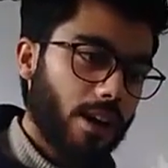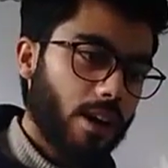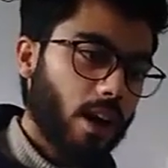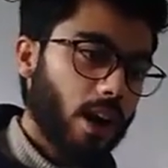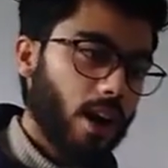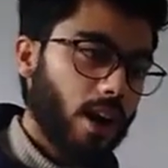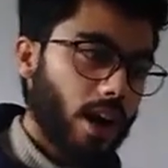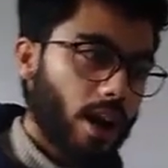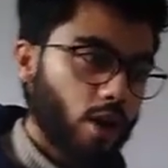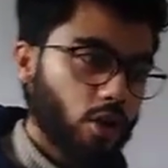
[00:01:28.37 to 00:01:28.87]

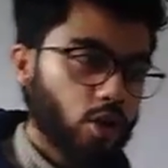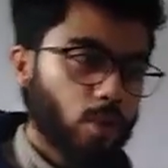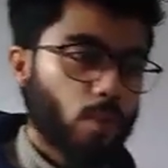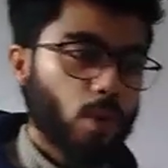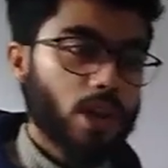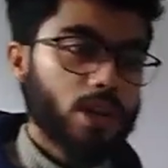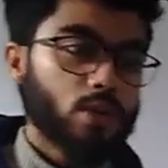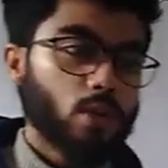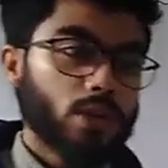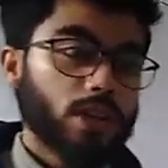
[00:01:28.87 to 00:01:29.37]

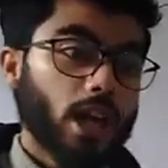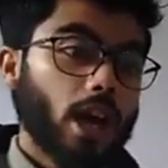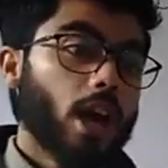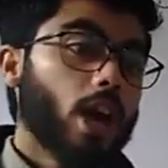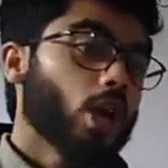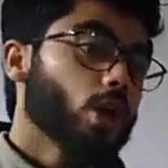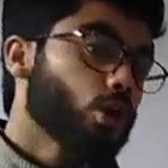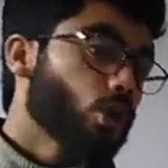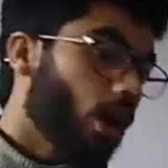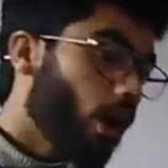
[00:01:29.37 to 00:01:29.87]
आर्थोपोडास होते
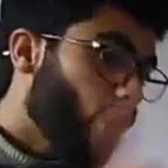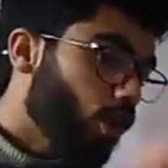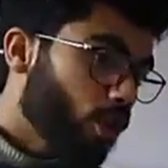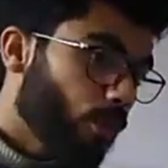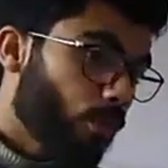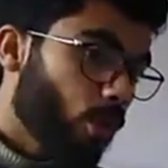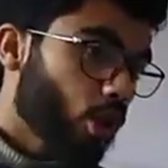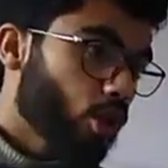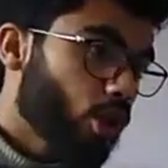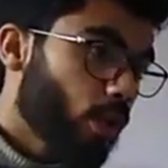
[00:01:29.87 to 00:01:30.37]
हैं जो
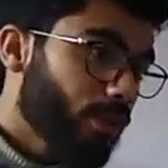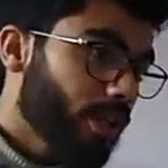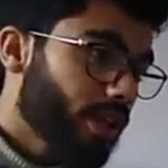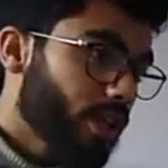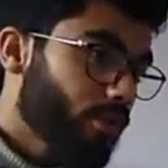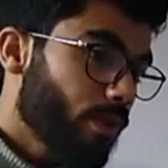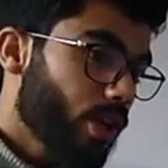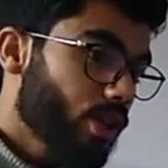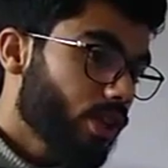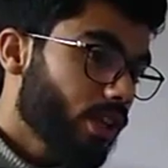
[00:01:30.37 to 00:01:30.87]
आर्थोपोडा जो अपनी
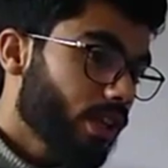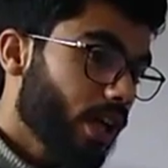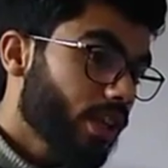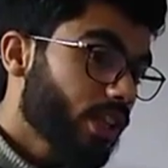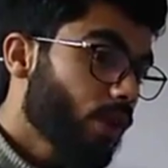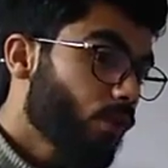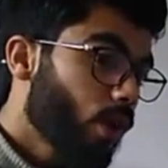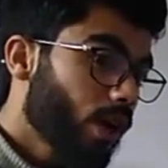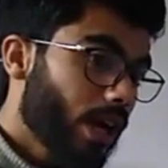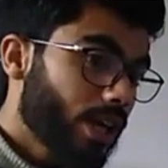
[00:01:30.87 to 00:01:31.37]
रेस्पिरेशन
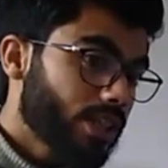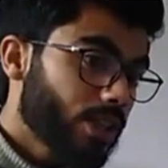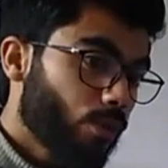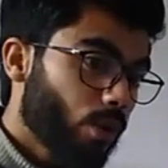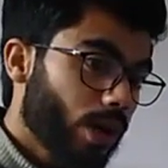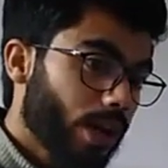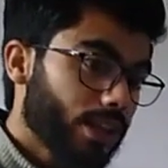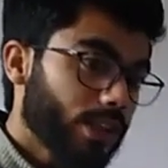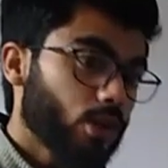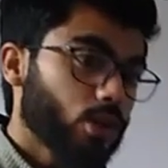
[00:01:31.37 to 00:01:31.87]
करते हैं वो कहाँ से
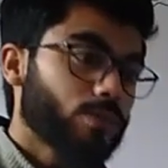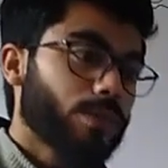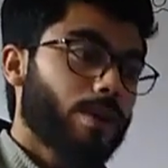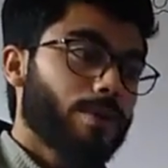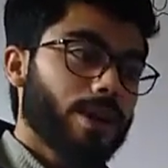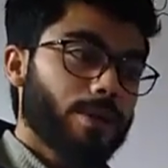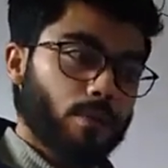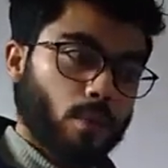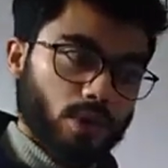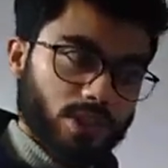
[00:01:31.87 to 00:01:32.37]
वो करते हैं उसमें
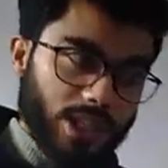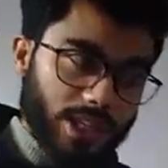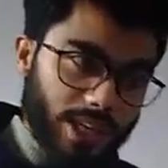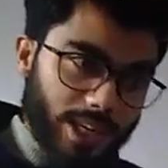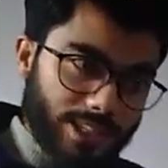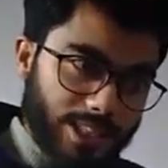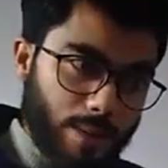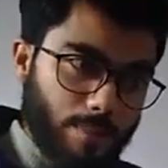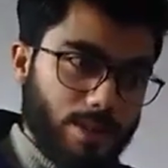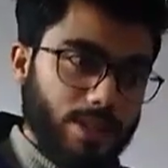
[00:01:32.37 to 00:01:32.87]
हमने बहुत सारी
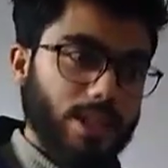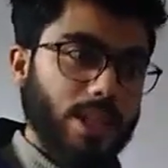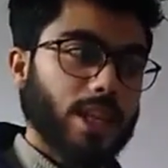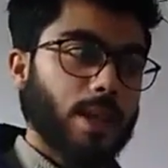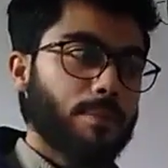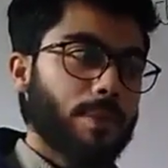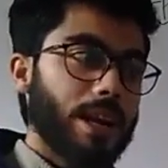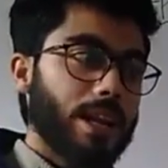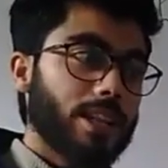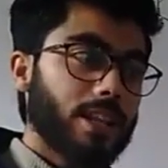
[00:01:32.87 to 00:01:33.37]
एग्जाम्पल्स
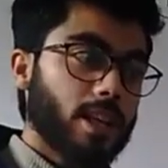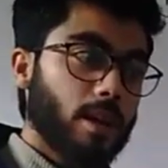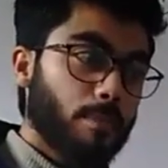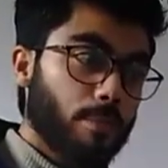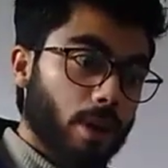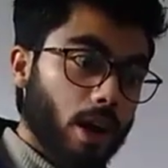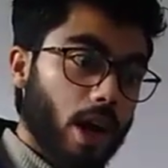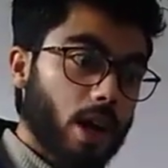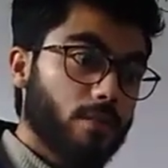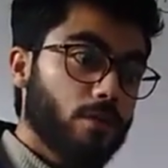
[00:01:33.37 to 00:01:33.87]
देखी पहले देखी
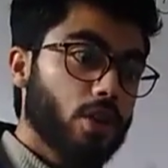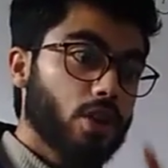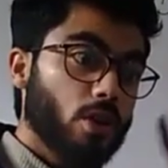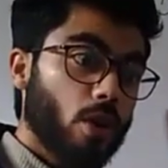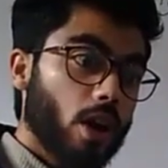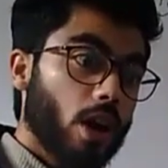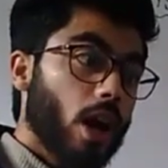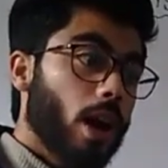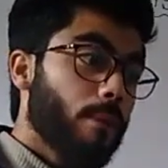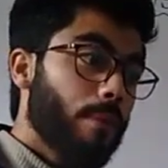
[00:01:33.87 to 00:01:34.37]
प्राण फिश
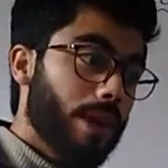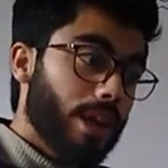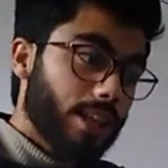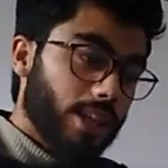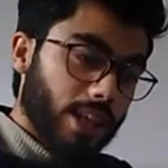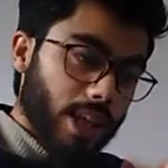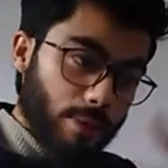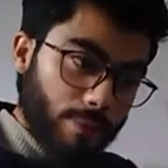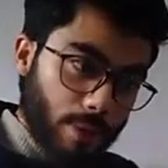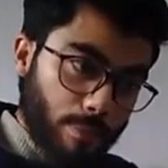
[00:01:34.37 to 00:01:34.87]
पहले
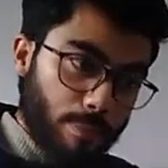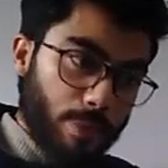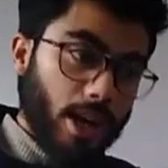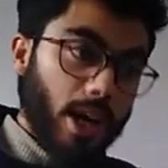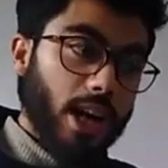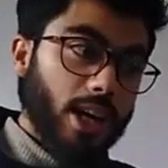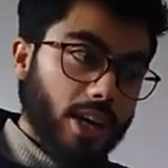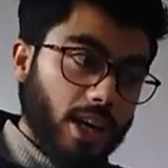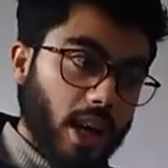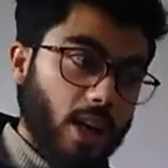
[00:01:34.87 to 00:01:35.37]
देखी हमने
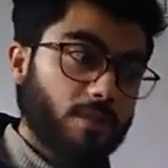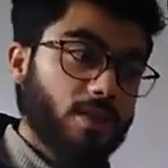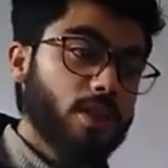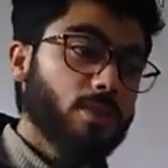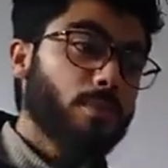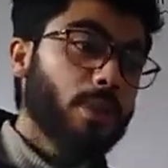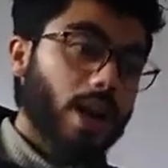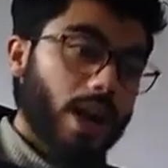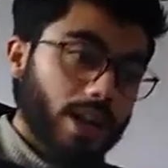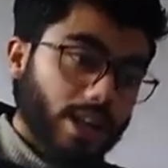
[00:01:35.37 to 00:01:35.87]
प्राण क्रे फिश
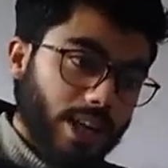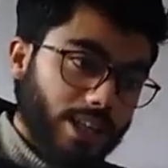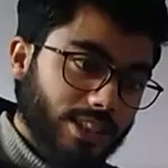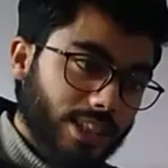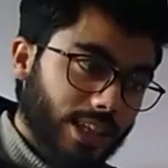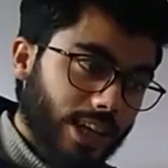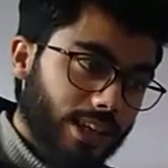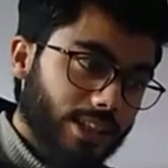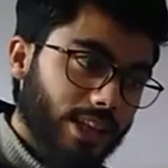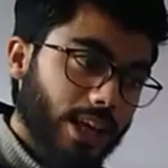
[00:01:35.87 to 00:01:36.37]
प्राण कहाँ
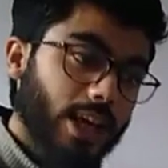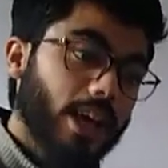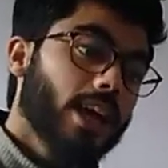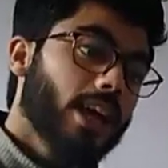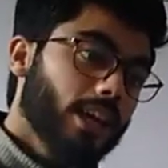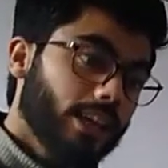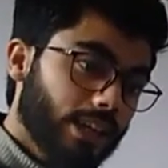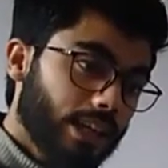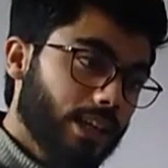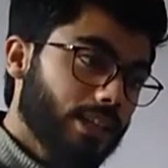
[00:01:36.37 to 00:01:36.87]
से करता
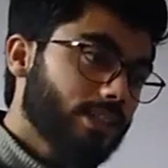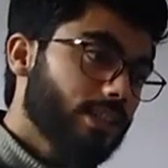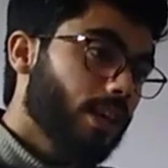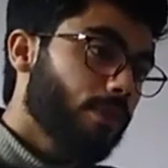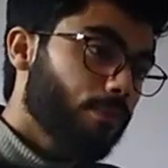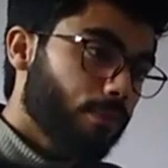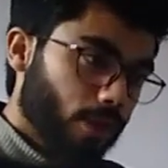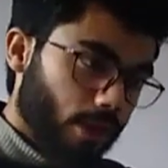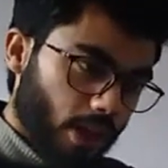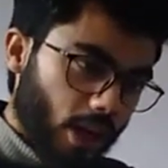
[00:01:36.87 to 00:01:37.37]
है गिल से
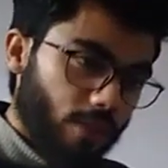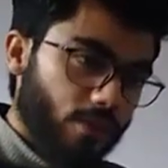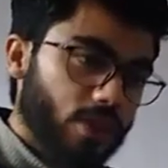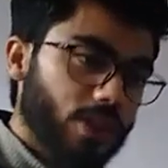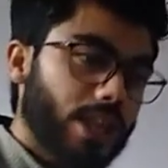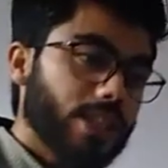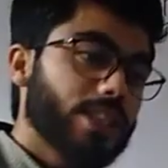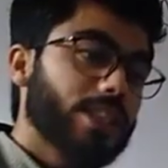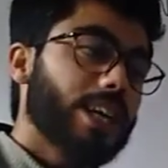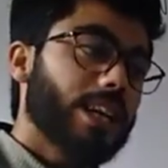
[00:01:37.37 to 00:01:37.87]
क्रीफिश
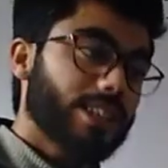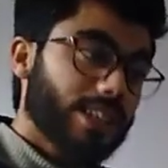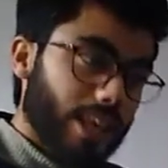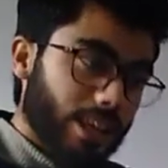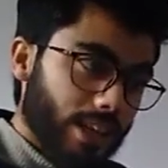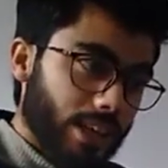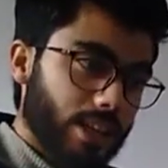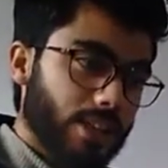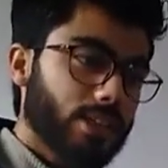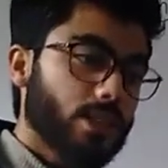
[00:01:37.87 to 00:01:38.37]
कहाँ से करता
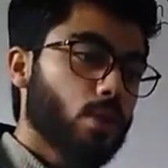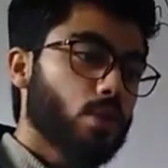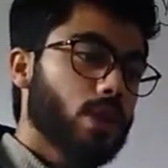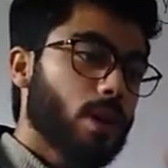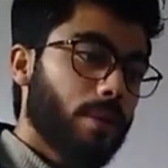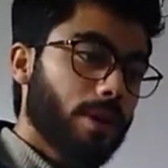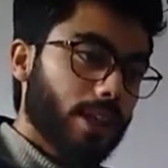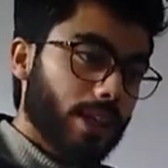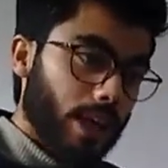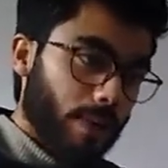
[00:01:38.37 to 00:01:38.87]
है गिल से
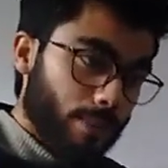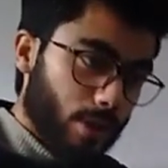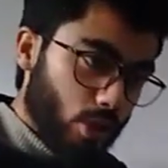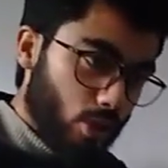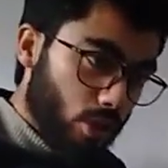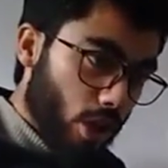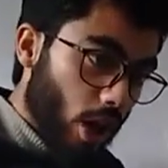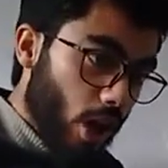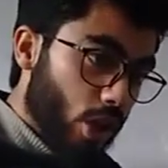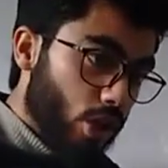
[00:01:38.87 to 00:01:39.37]
उसके बाद देखा हमने
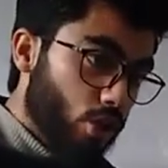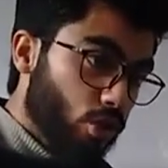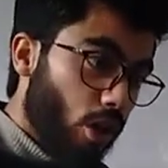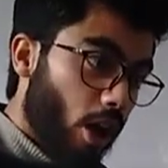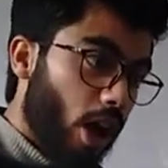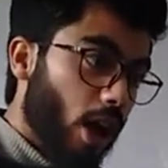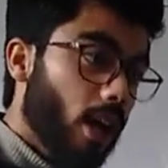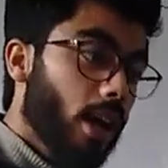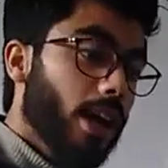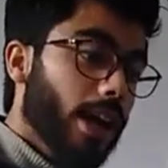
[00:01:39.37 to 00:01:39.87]

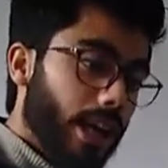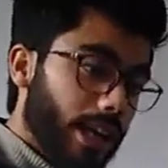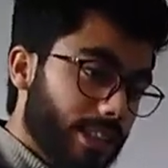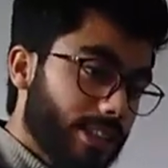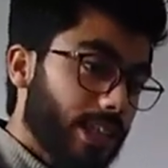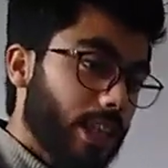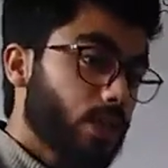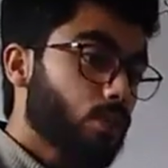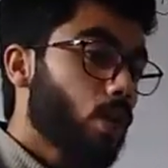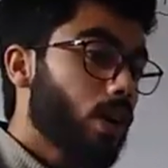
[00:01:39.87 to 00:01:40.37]
स्कॉर
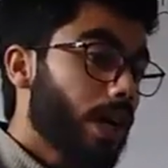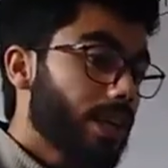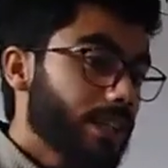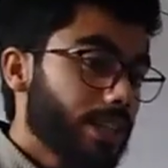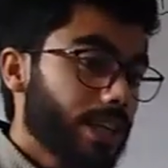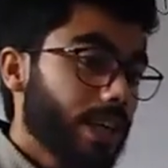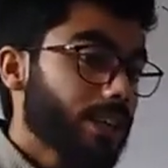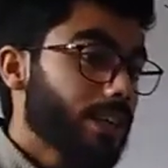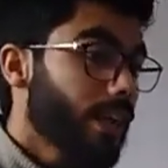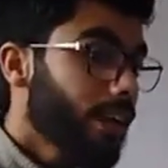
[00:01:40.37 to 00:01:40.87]
इंसेक्ट्स वो कहाँ
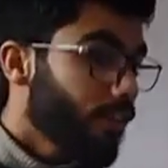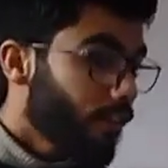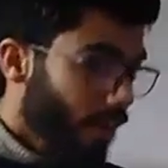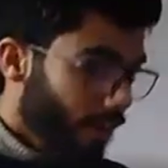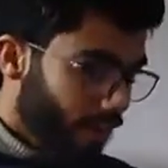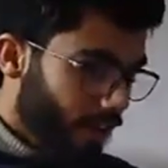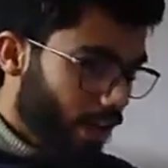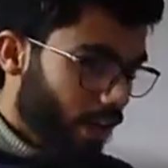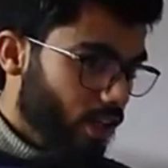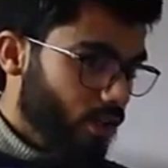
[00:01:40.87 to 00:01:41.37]
से करते हैं
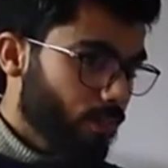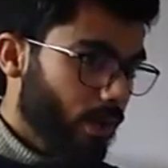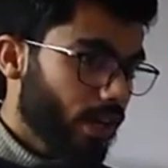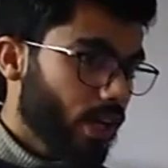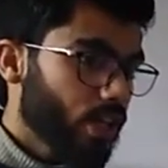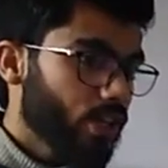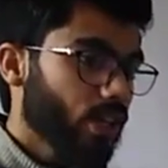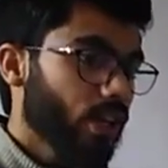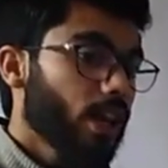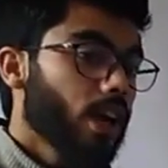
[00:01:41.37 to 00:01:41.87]
ट्रैकियल
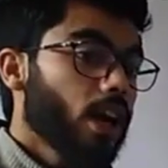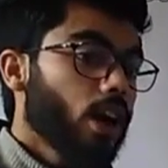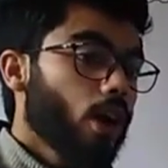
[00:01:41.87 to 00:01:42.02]
रेस्पिरेशन